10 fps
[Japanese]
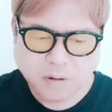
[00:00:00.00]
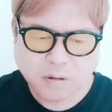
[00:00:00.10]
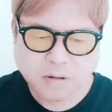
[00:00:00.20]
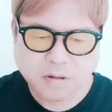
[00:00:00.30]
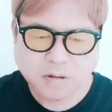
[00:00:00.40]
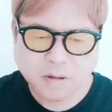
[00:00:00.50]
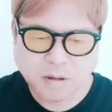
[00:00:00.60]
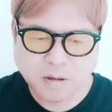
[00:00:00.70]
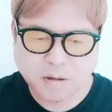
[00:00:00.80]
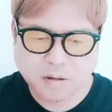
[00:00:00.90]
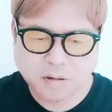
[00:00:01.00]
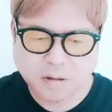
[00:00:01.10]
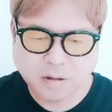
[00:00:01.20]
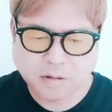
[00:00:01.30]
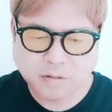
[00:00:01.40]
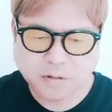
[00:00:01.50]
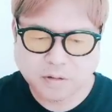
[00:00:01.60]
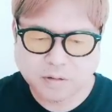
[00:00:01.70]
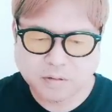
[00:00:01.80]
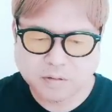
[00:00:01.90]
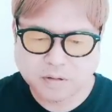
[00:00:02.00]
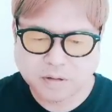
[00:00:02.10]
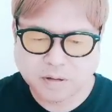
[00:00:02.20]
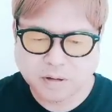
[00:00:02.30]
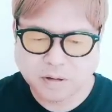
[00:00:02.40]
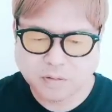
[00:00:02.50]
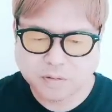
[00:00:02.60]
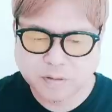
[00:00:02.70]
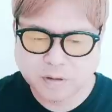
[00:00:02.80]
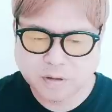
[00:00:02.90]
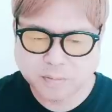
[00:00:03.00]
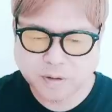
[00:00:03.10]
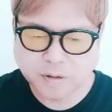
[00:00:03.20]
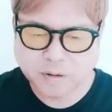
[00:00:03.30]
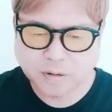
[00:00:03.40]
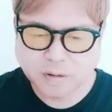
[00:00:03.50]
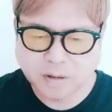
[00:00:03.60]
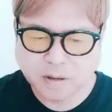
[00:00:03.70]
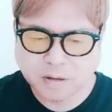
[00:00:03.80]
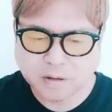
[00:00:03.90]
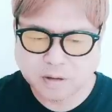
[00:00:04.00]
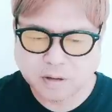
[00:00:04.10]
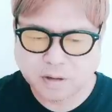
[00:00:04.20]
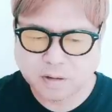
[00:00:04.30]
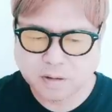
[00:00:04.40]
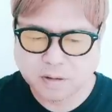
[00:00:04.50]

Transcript: え実写映画、鋼の錬金術師が世界の再び映画館に